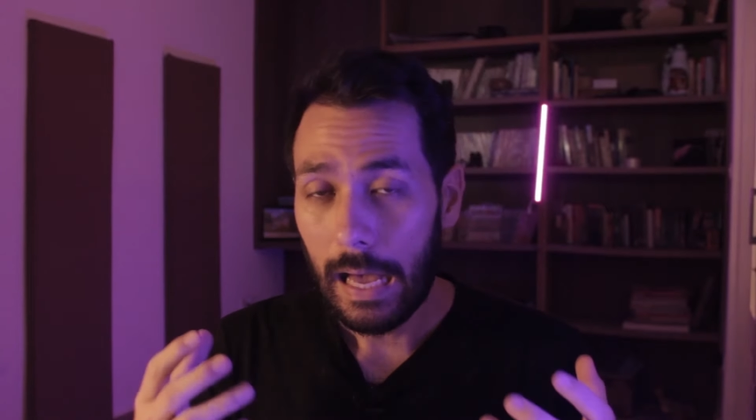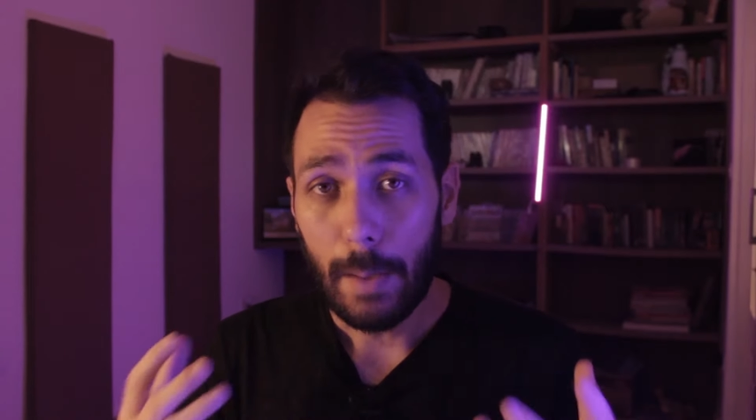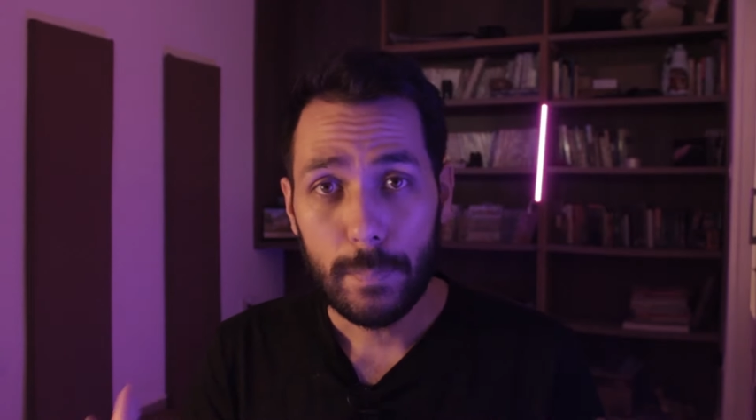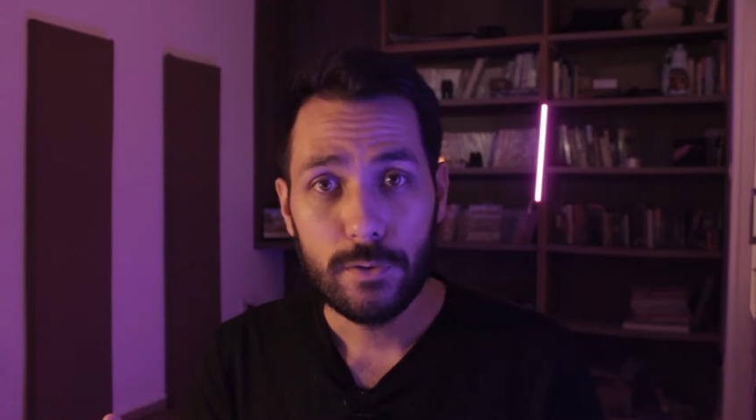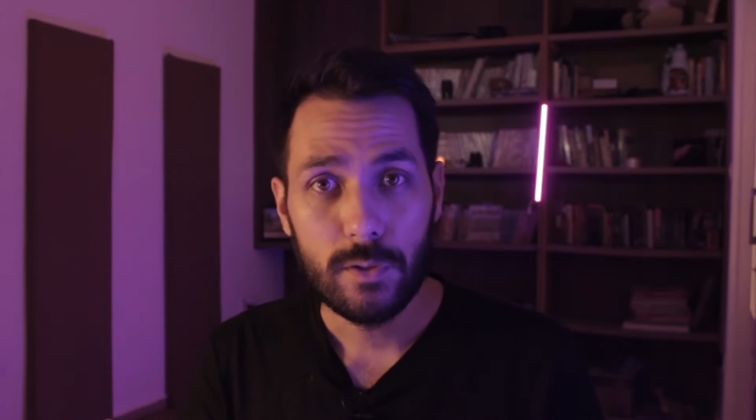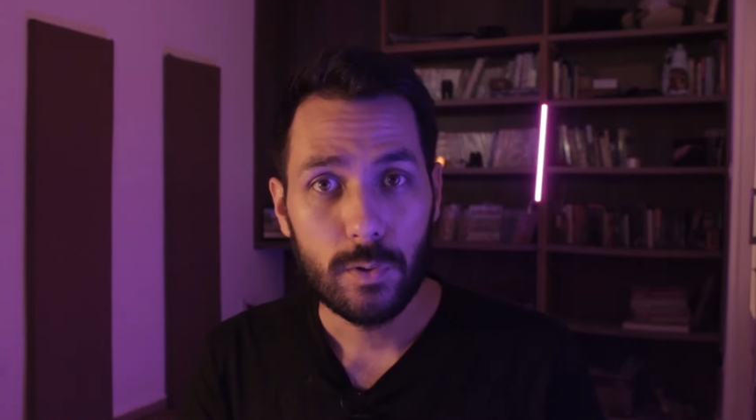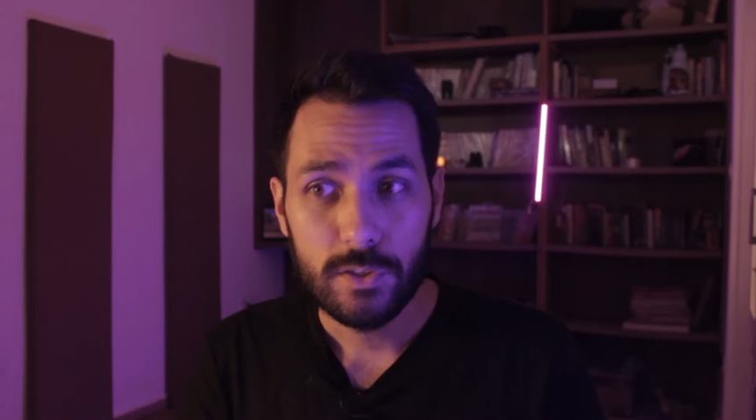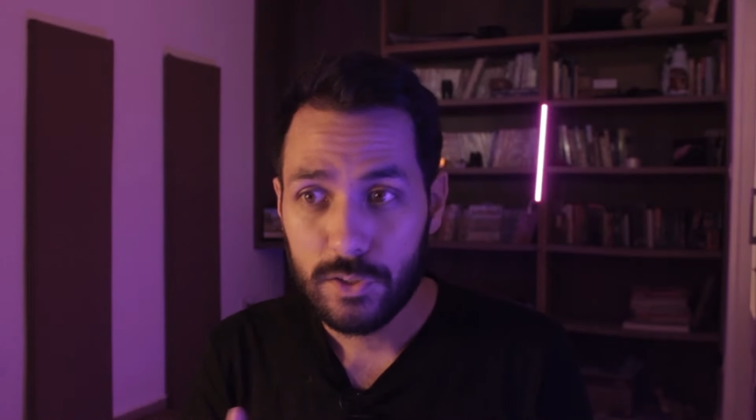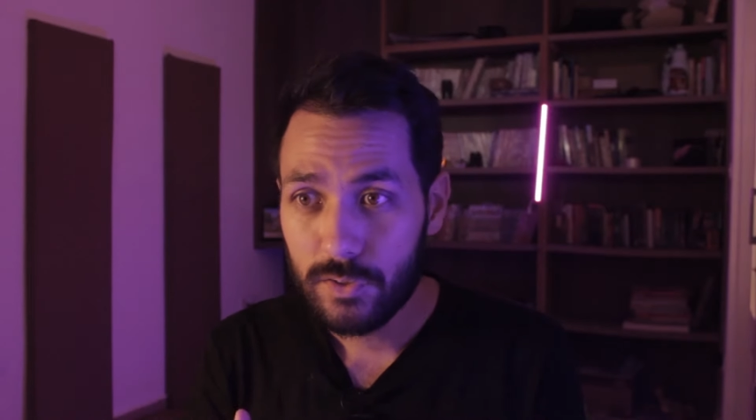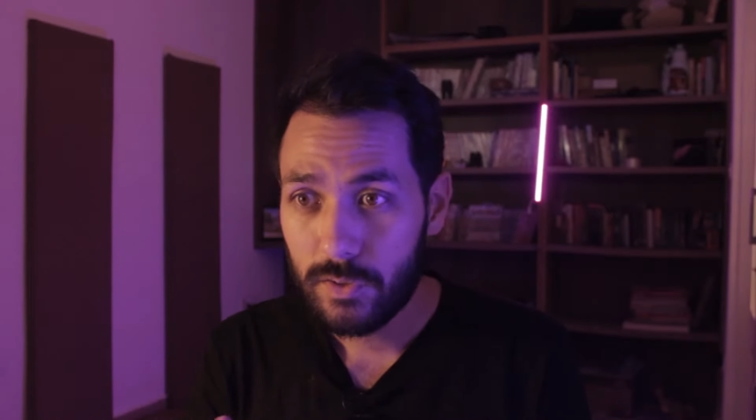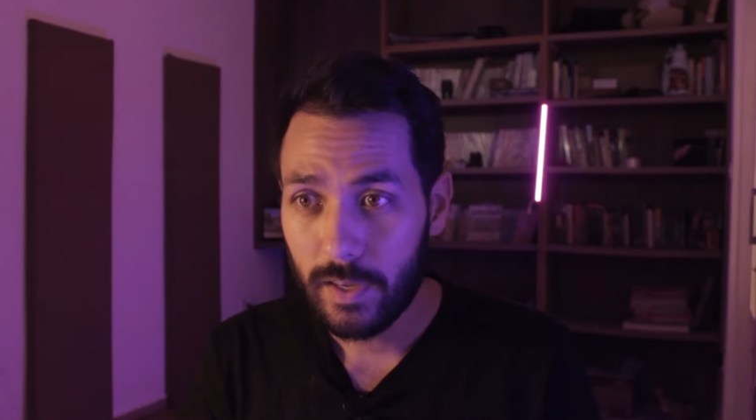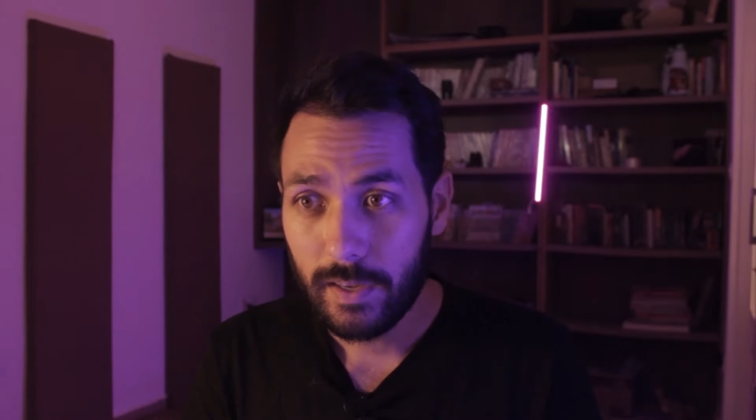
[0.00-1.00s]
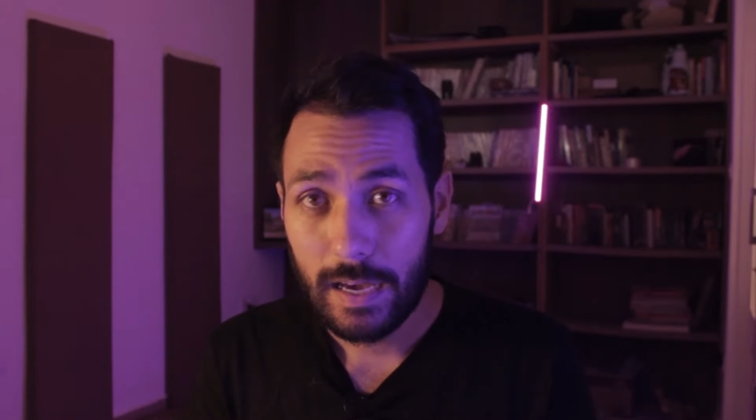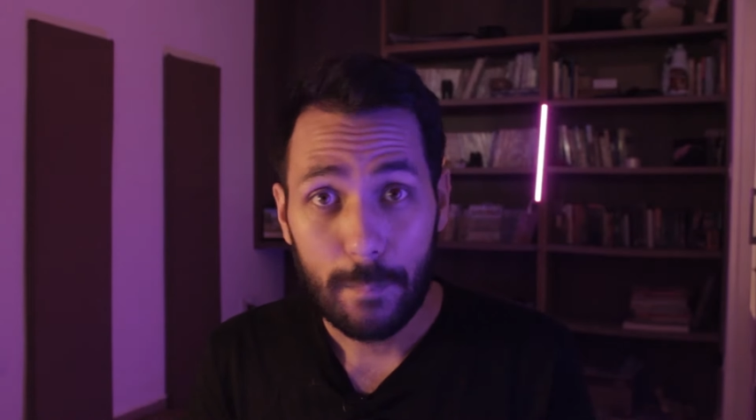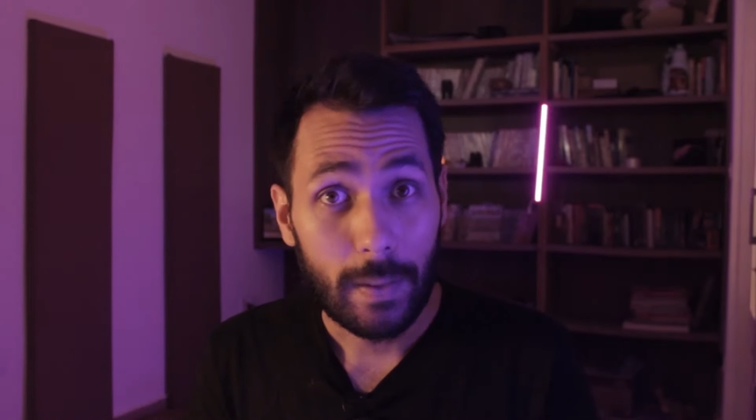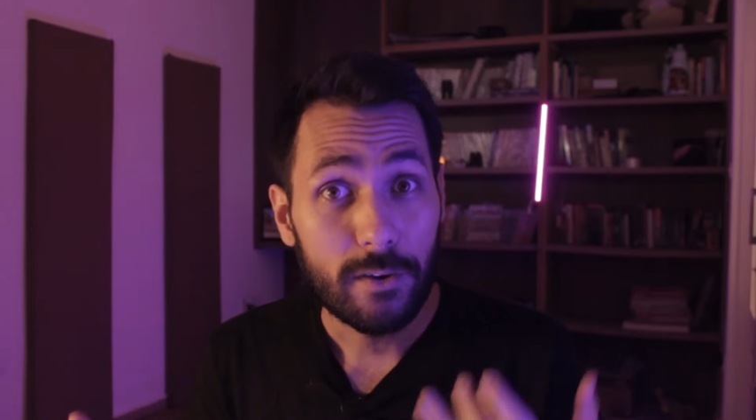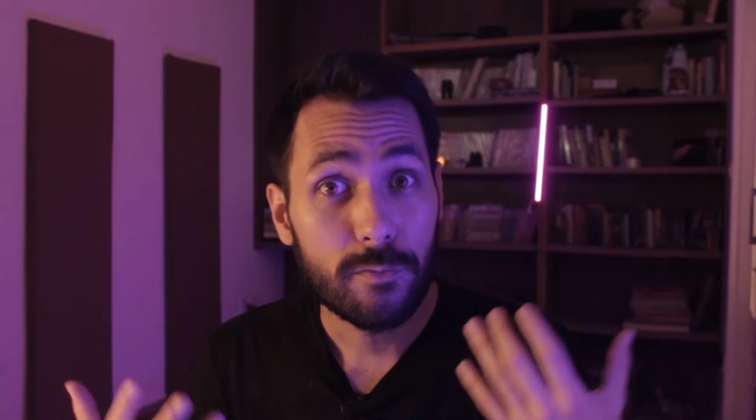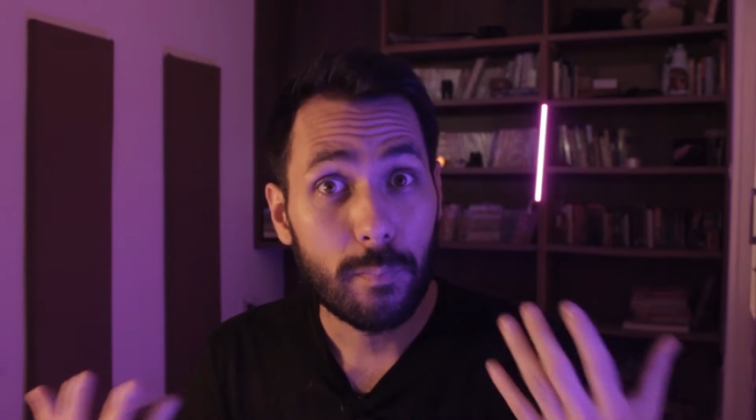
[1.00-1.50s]
A princípio a gente tem
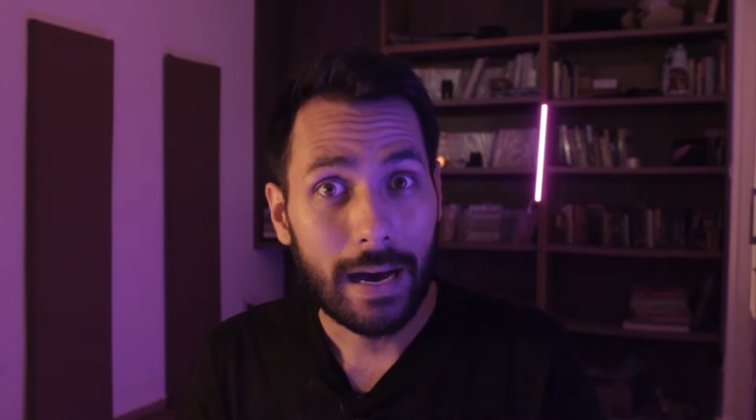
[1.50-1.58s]
a mais